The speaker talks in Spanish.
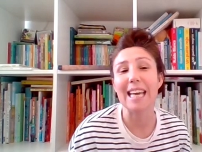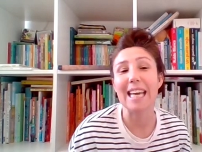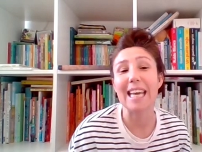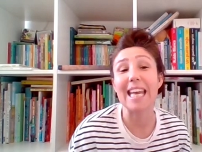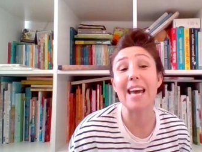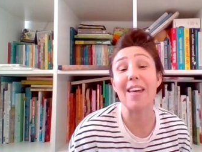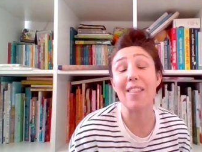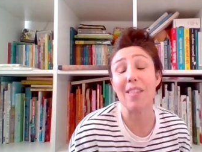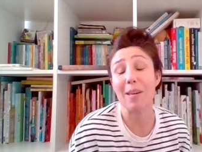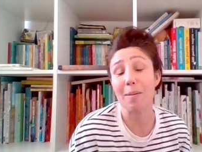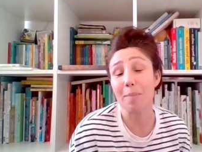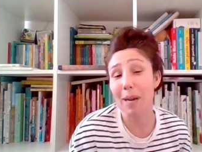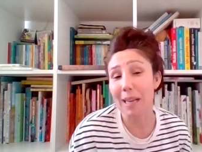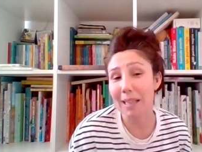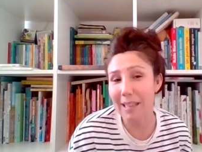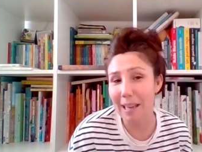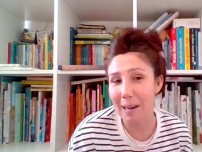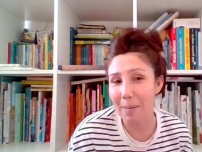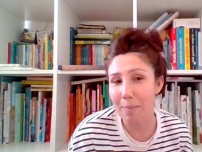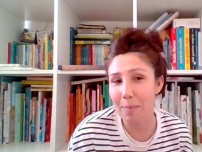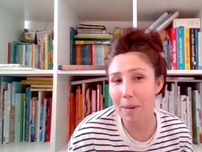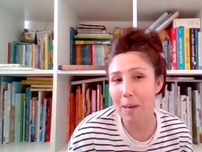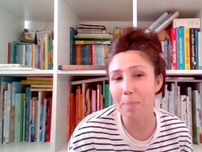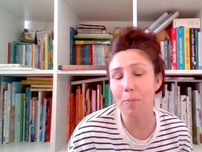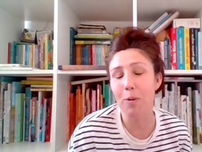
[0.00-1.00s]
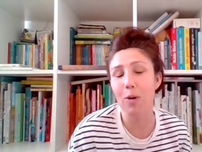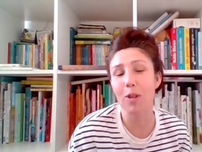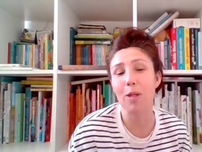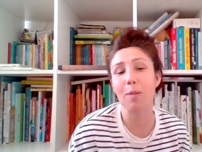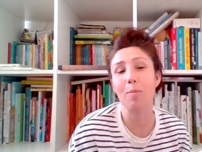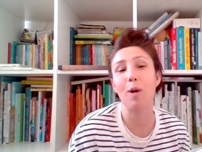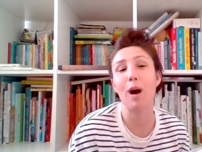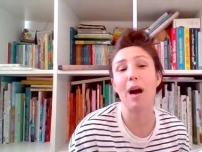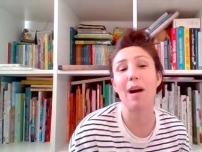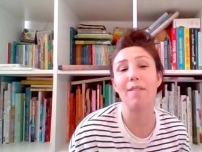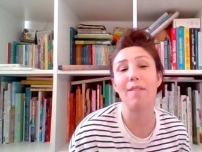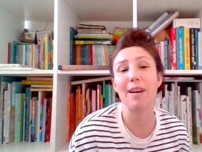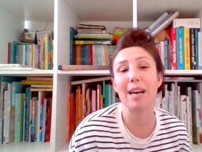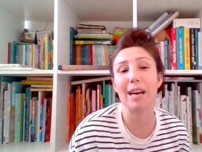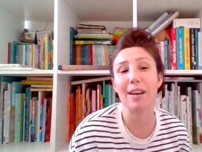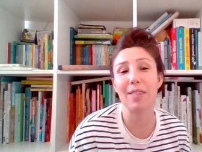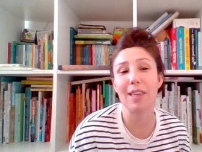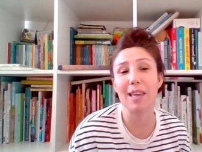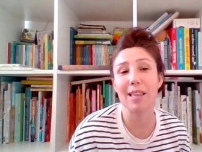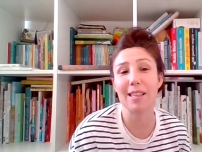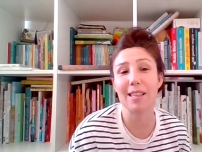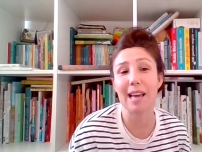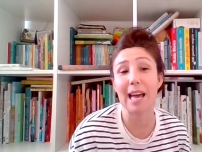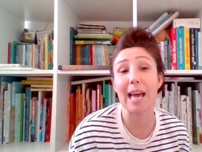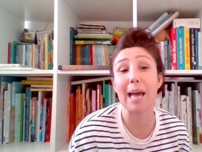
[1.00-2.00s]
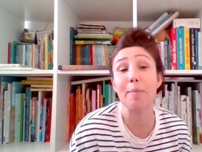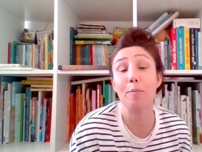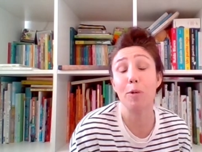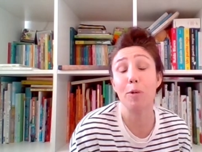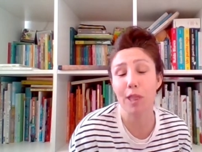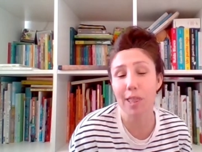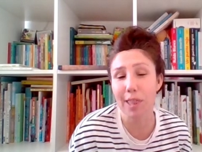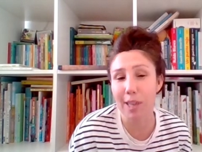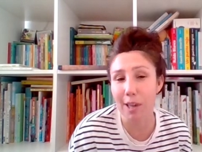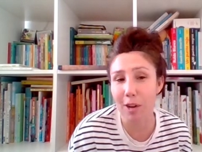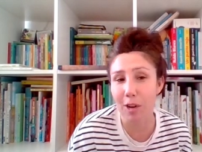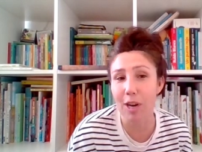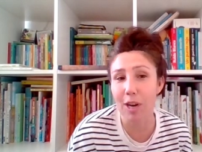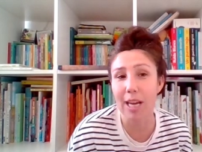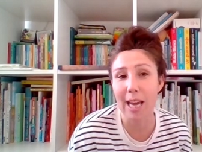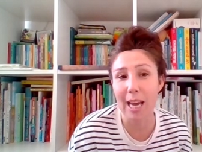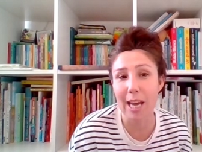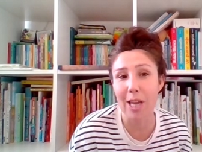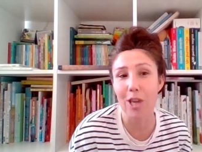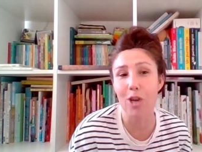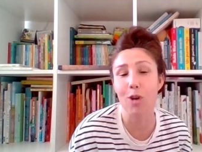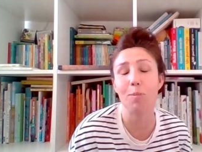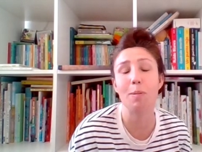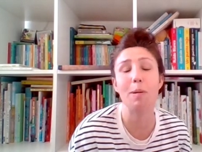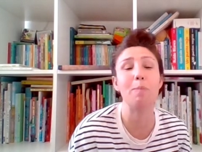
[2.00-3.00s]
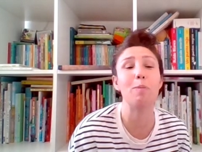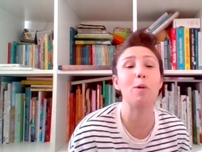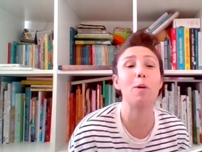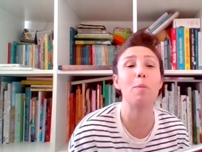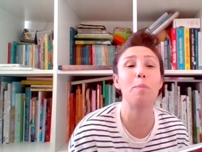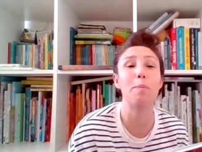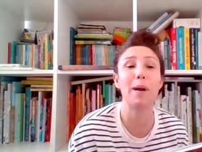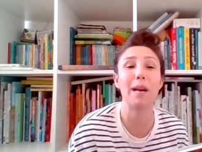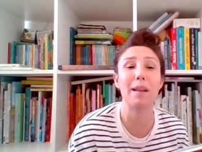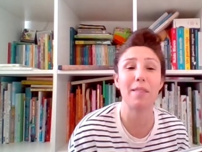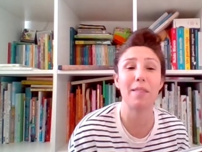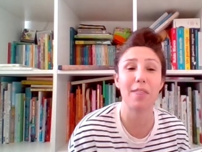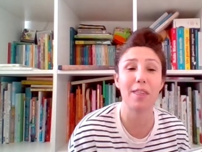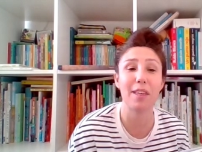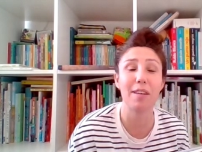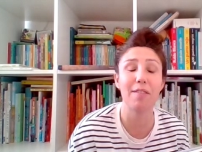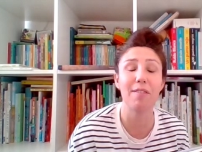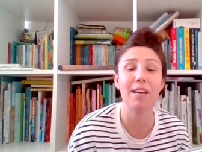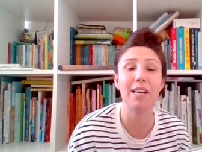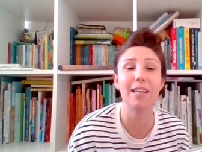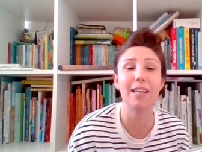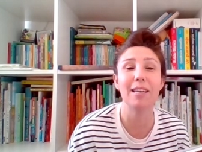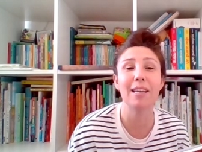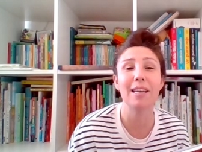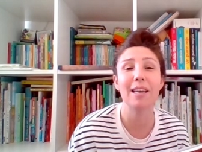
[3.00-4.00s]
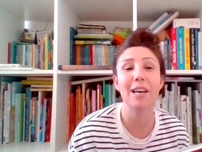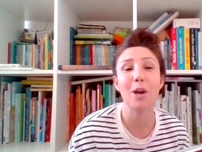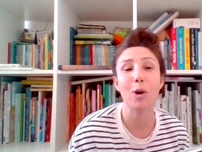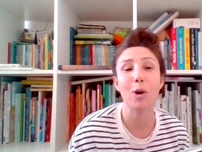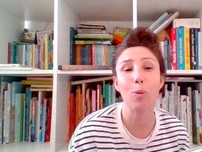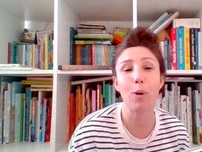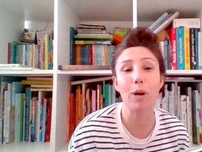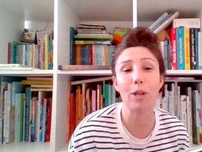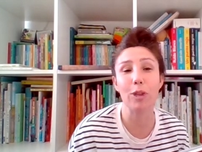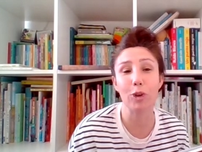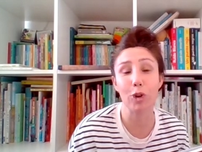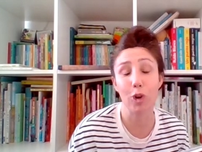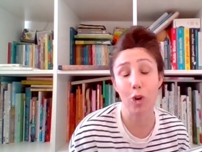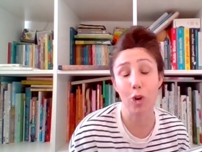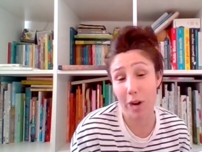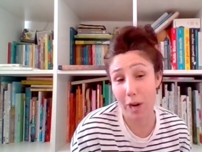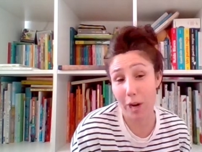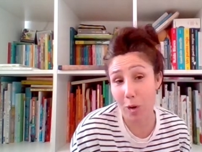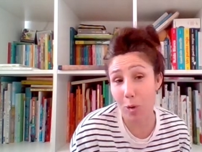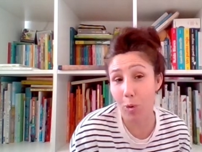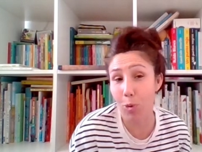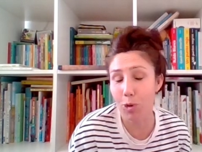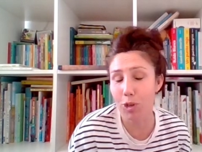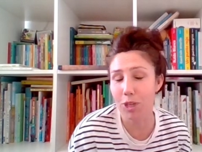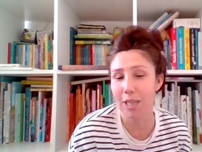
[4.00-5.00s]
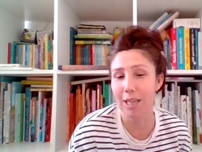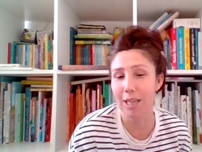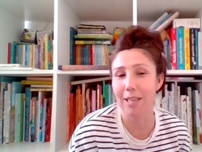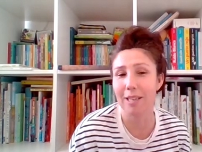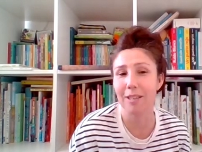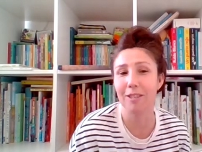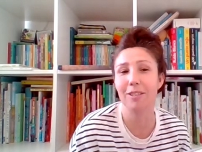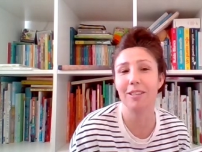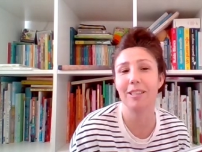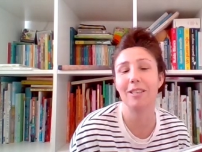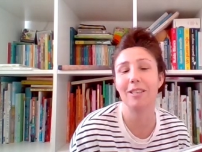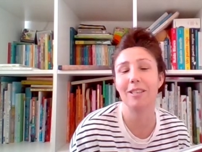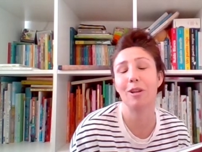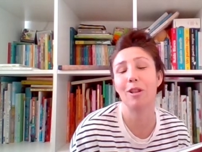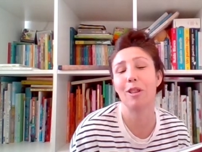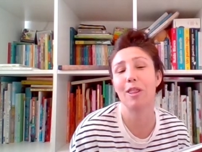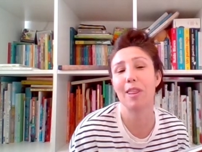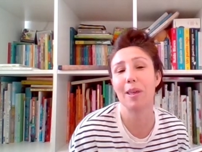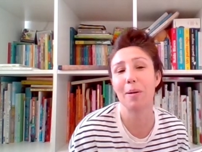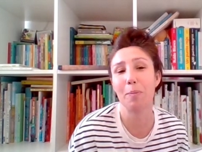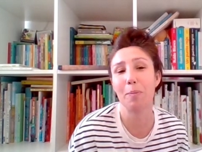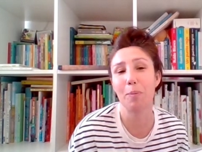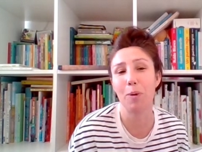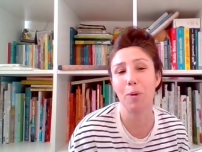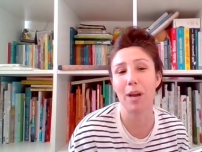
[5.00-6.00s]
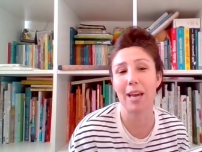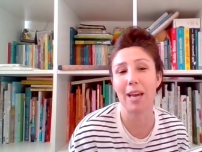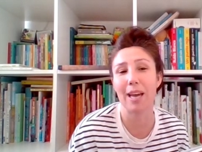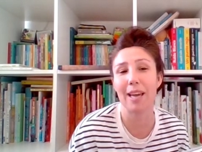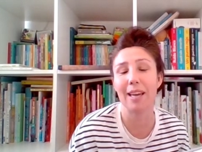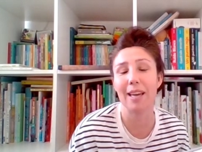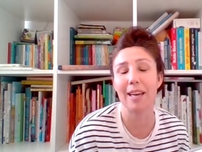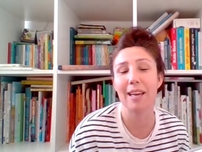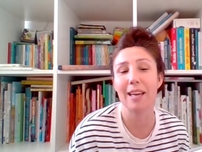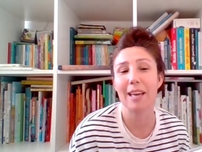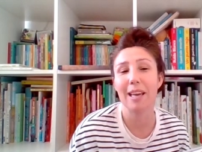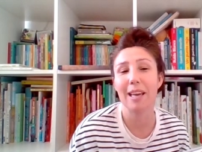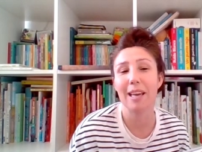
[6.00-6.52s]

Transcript: Y además también podemos hablar de esas emociones que ellos mismos perciben cuando nos escuchan, ¿no? Entonces, pues